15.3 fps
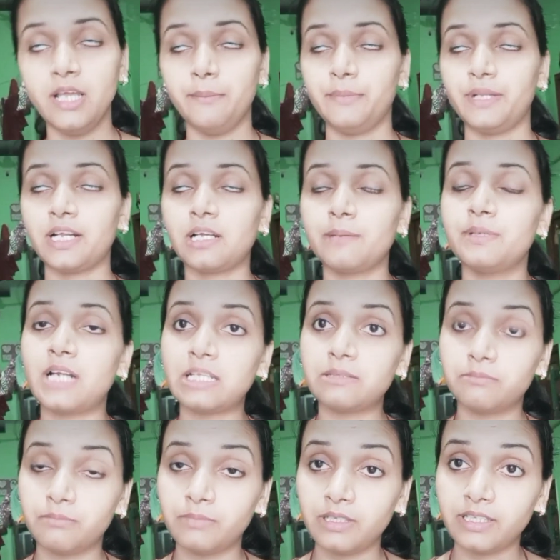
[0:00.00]
मेरा कभी
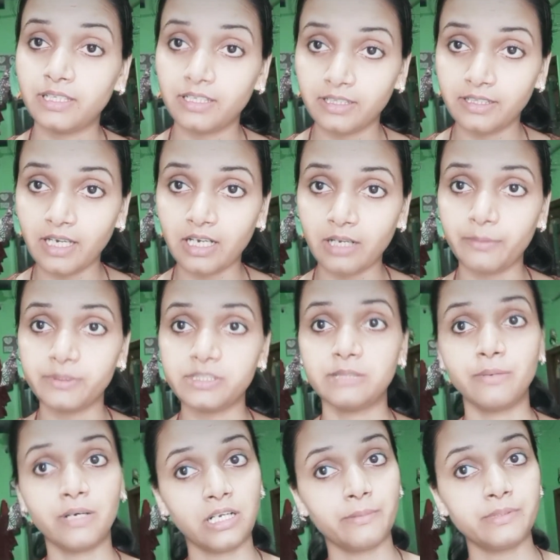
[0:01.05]
रात में ग्यारह बजे
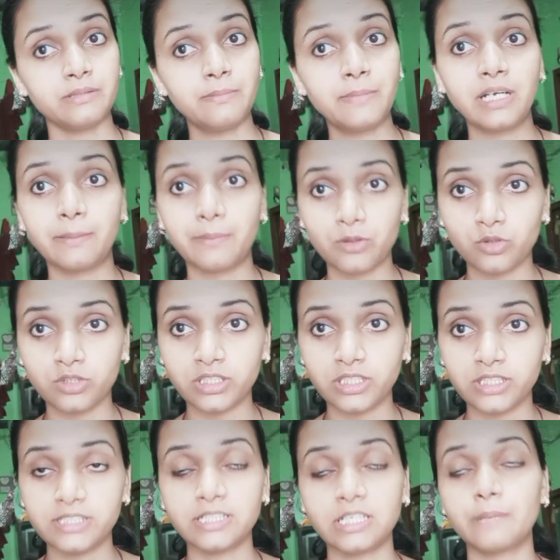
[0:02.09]
बारह बजे मैं कपड़ा धोती
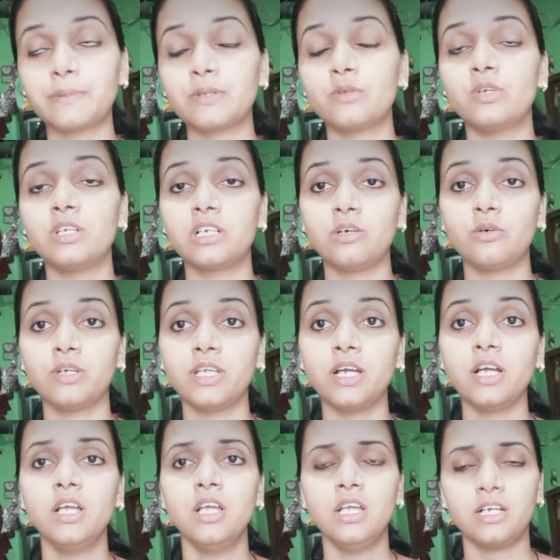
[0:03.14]
थी जैसे कपड़ा धोने का हो गया